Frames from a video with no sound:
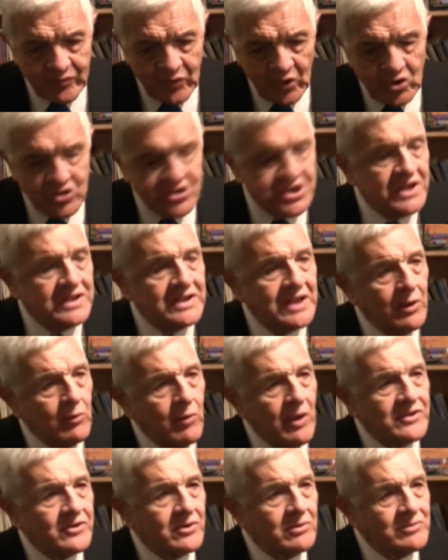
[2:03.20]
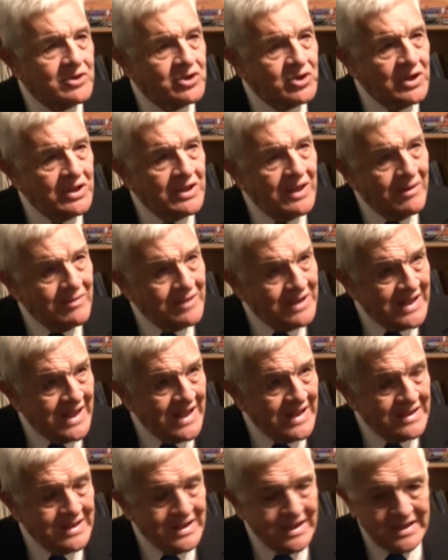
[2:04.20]
84 millones de
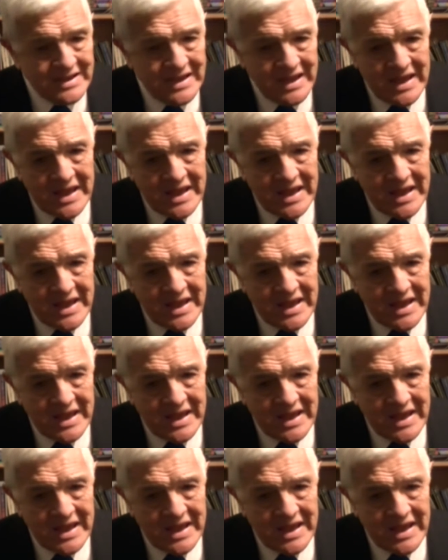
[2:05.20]
habitantes